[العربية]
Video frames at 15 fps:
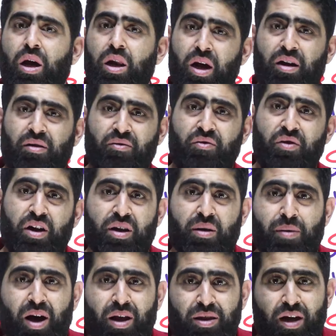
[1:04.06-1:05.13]
الآن في عندنا
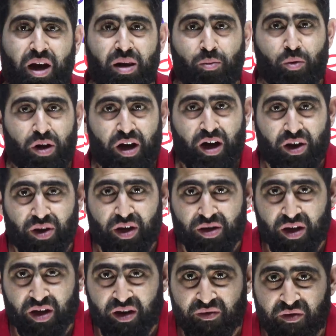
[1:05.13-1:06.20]
بعض الملاحظات
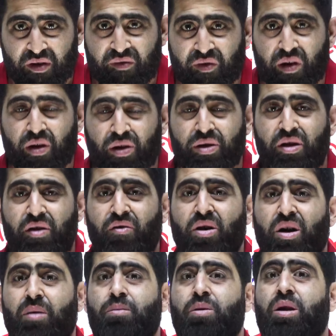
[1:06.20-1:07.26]
الخفيفة اللطيفة
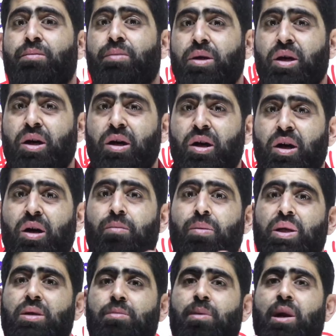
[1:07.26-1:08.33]
قبل البدء
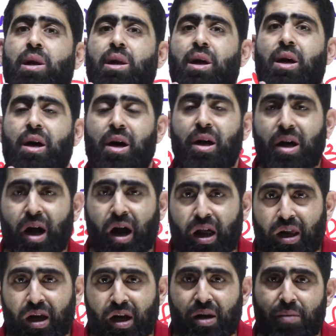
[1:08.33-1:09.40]
بس بالله
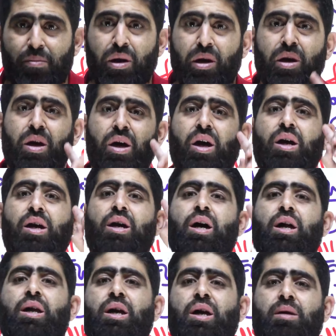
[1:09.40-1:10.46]
عليك بالله
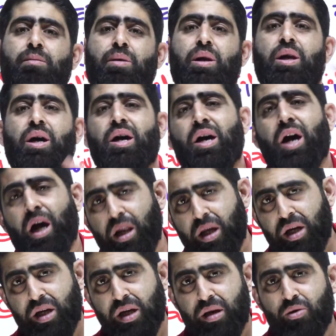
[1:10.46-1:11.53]
عليك بالله
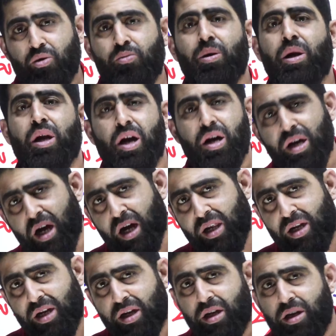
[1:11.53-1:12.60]
عليك وبالله
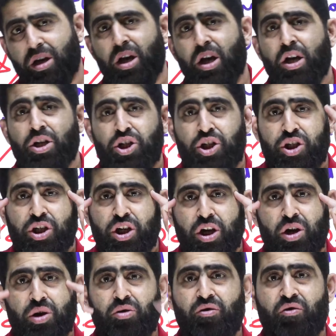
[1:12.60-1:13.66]
عليك
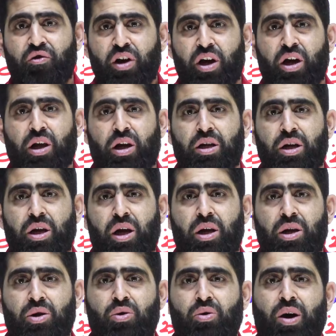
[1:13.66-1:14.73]
شيلوا فكرة
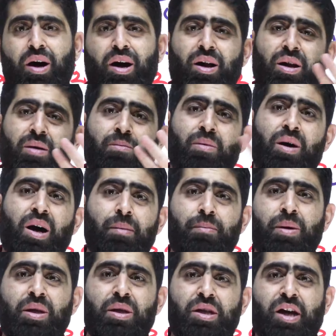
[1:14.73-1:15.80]
انه انا ما
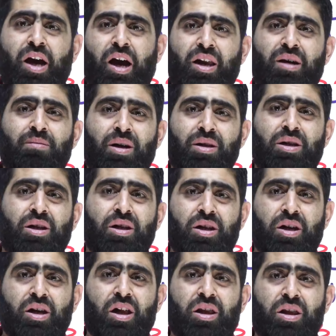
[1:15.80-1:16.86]
بدي علامات
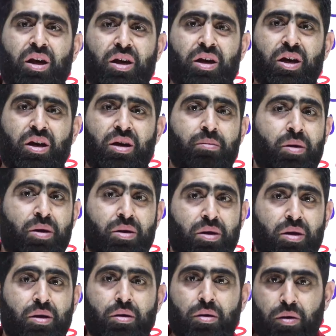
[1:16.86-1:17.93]
critical thinking من
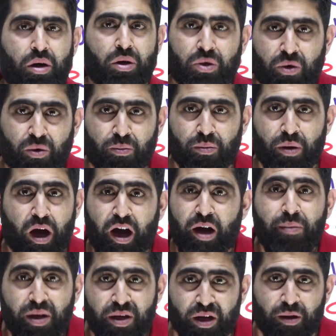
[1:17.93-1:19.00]
راسكم
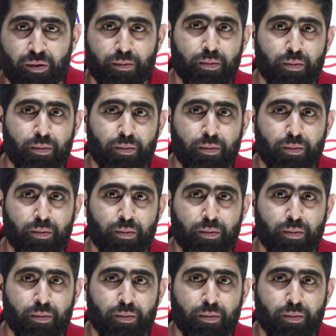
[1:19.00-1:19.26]
ابدا